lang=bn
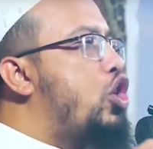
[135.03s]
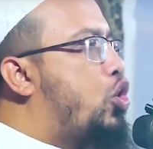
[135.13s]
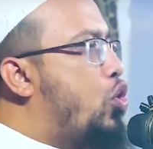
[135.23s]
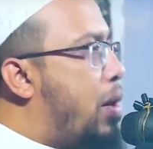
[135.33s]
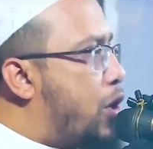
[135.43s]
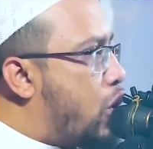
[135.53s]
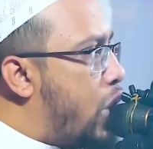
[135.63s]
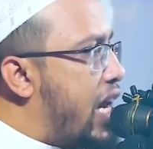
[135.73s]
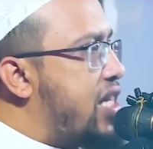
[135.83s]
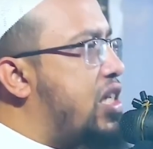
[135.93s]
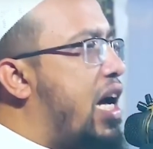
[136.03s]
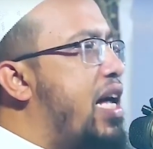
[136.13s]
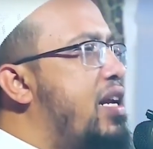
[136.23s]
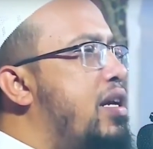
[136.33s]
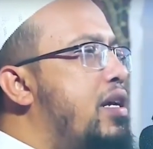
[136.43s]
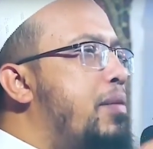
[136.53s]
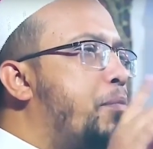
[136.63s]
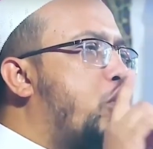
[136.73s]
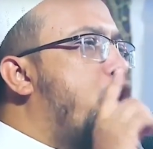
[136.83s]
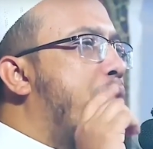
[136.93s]
যদি সুখ এবং কল্যাণ চান
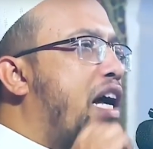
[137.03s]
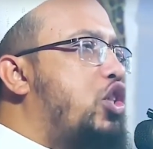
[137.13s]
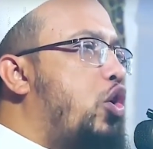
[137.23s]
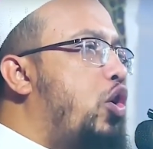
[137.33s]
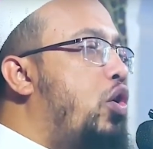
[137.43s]
প্রথম কাজ